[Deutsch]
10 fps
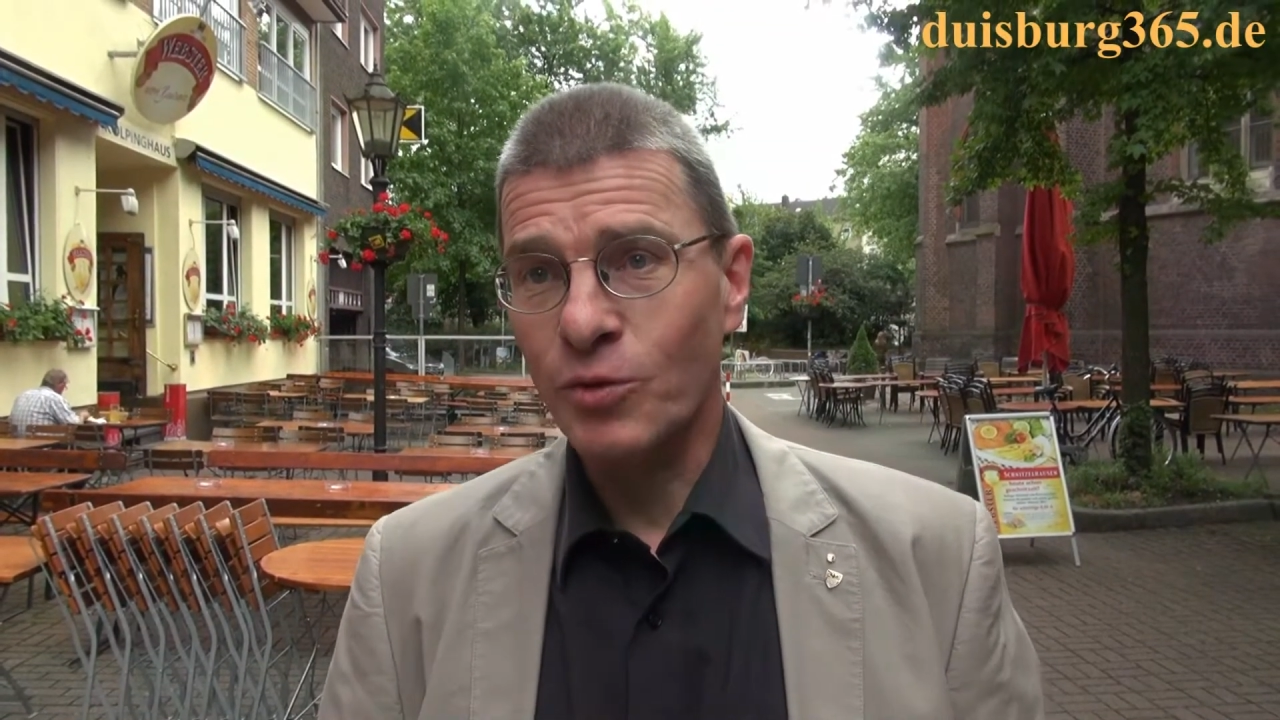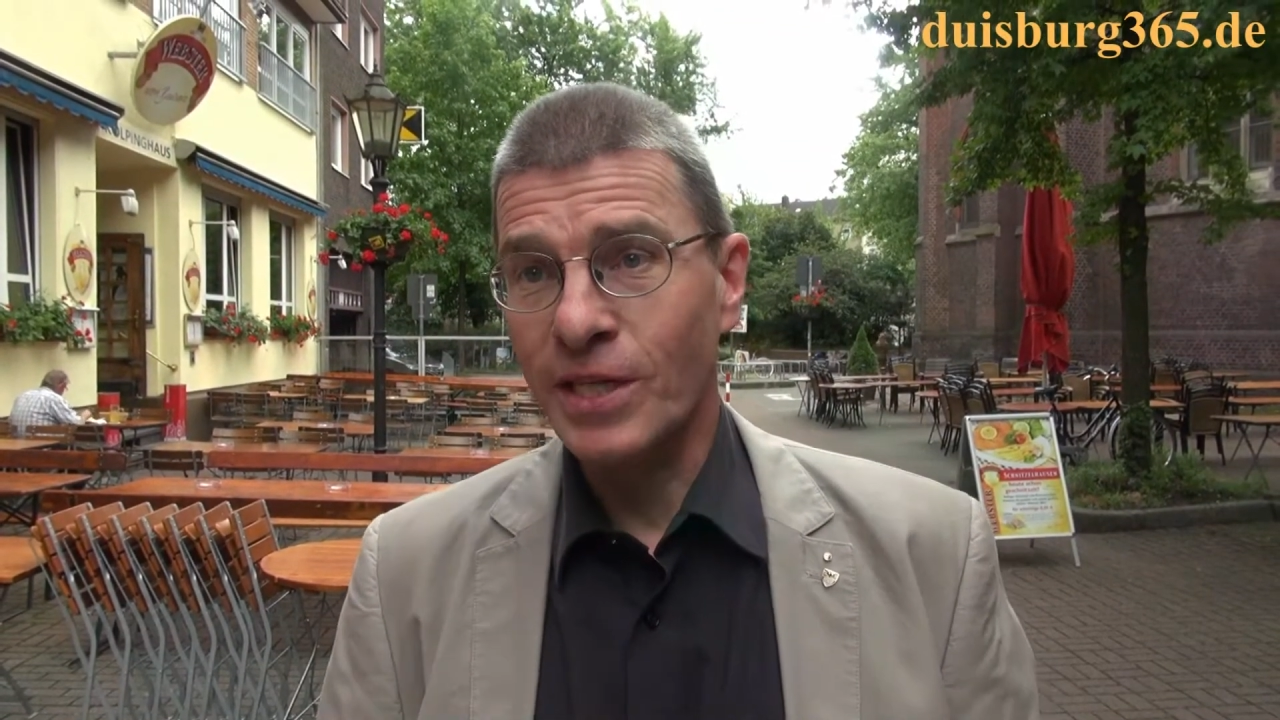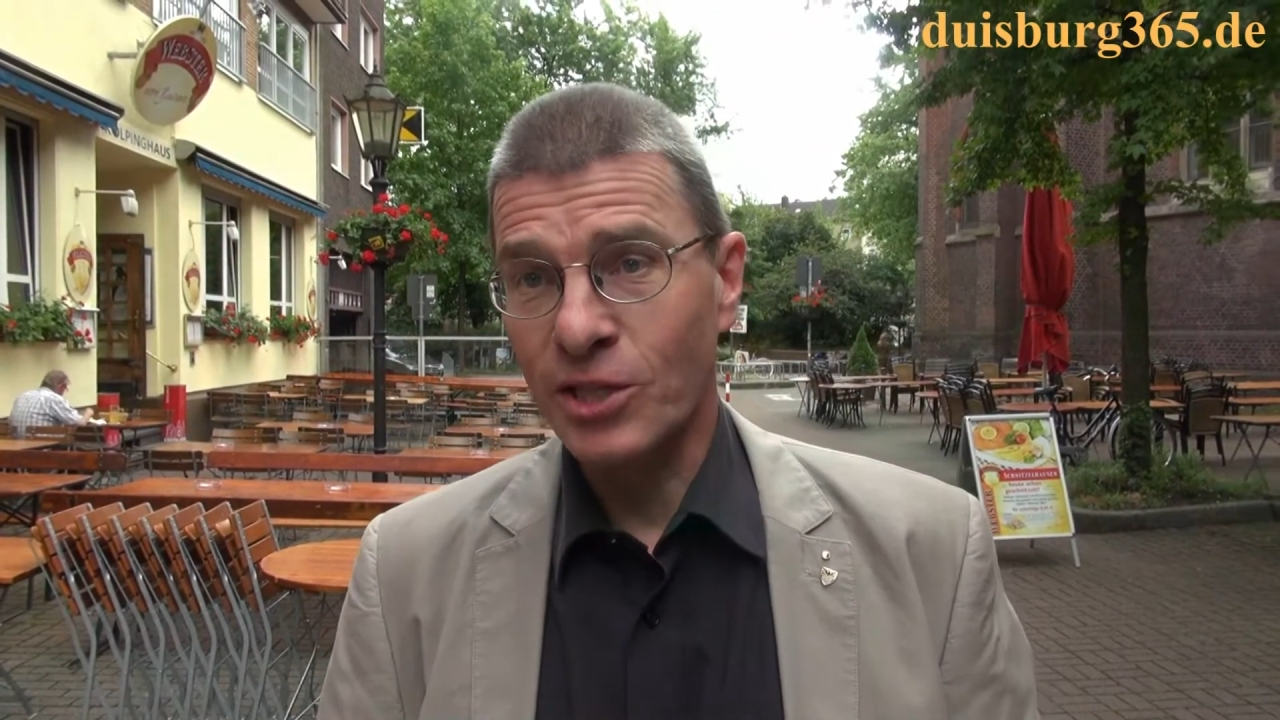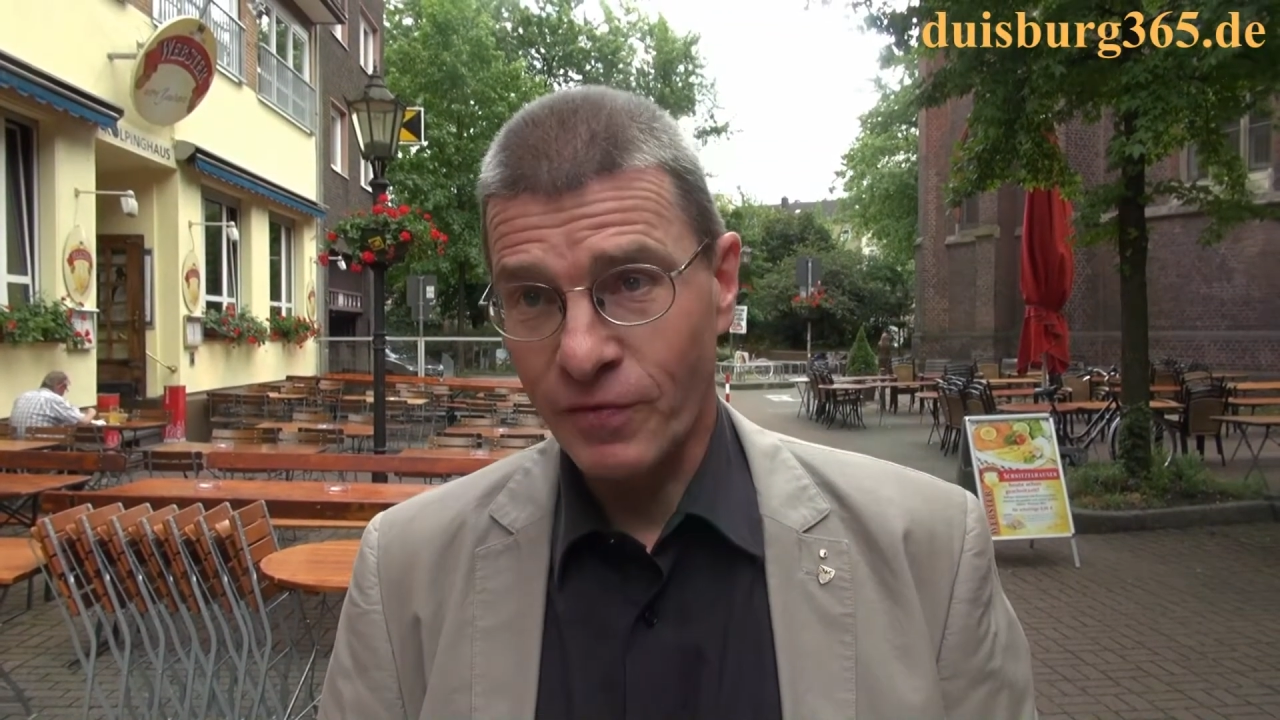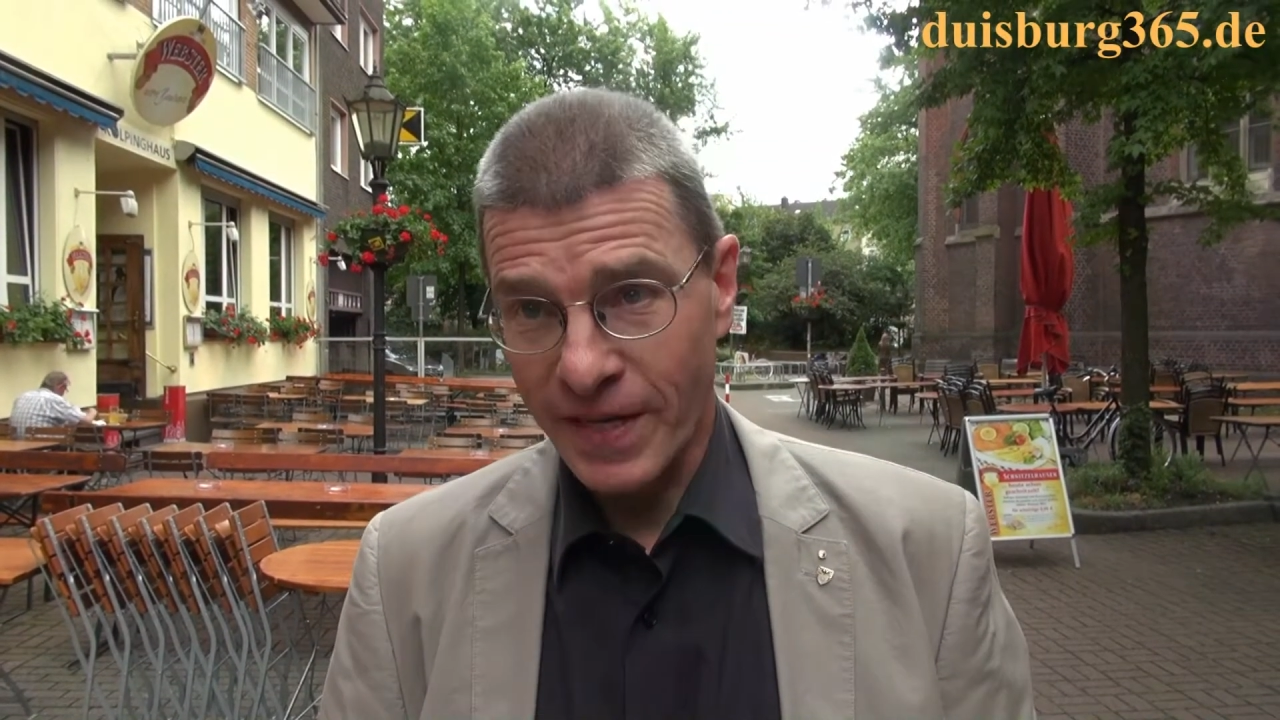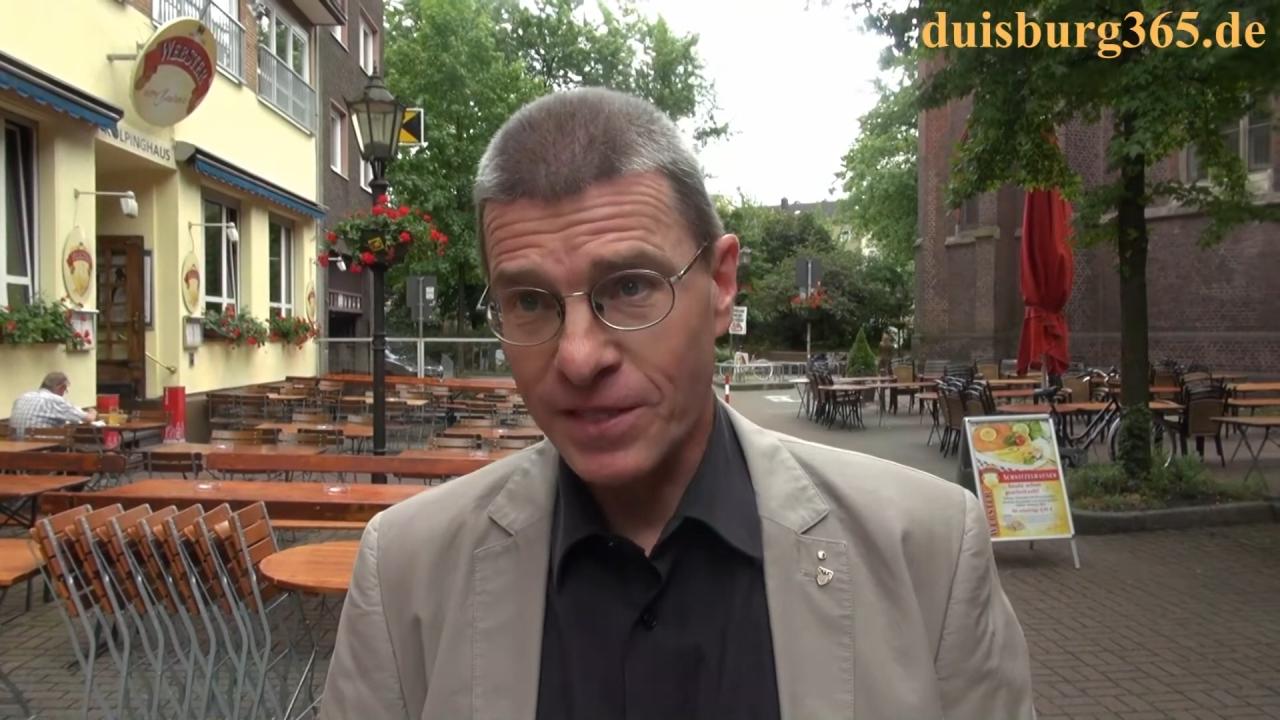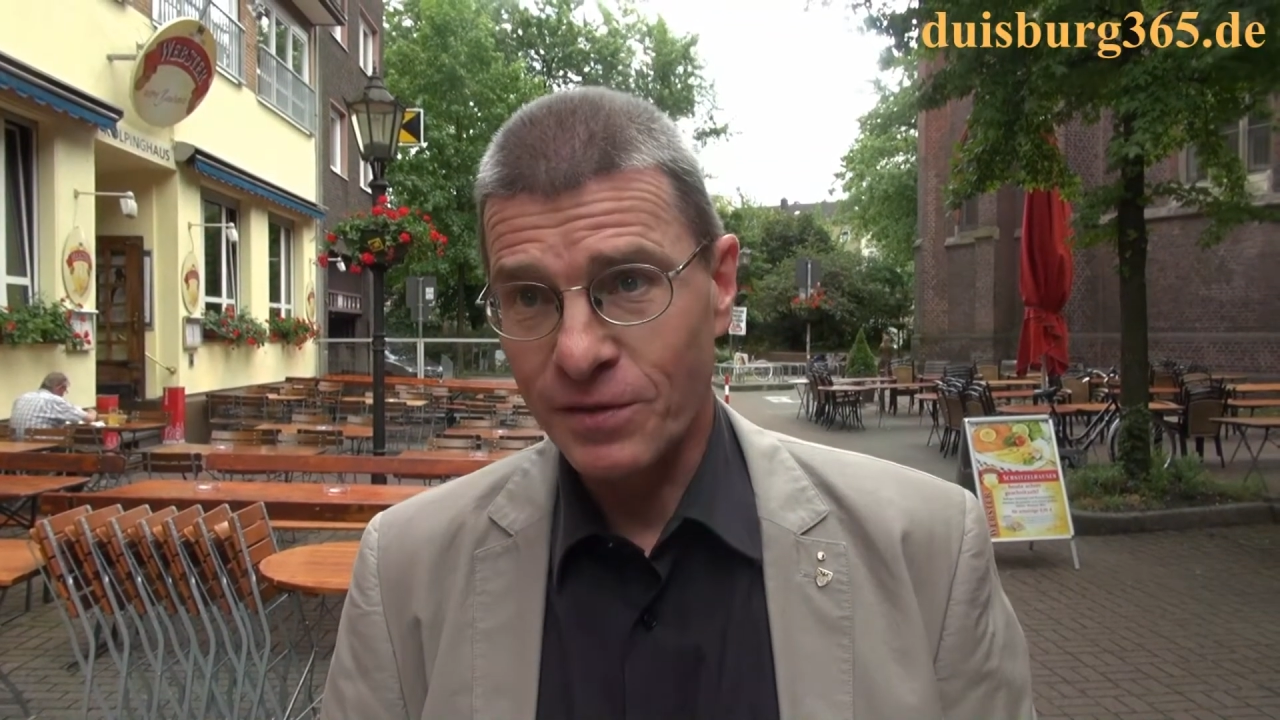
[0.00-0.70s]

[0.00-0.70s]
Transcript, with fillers: der schwerste